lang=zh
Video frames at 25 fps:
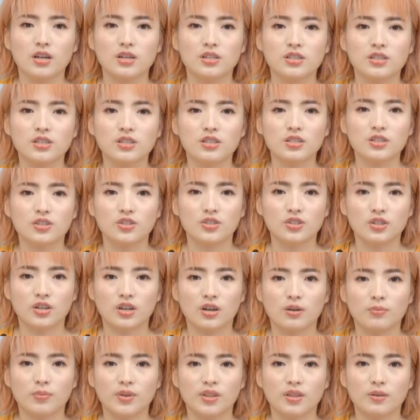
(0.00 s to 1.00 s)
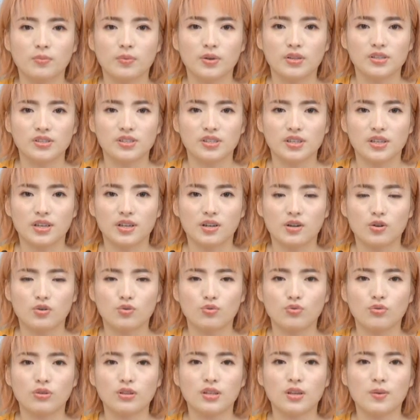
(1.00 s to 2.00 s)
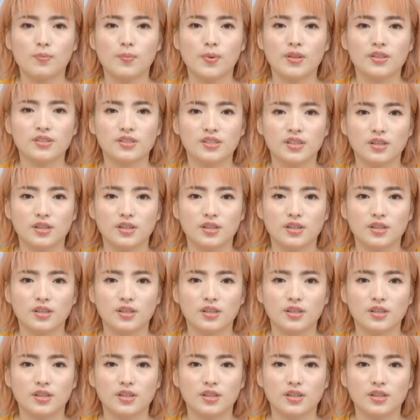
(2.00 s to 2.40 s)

身体是革命的本钱，如果连本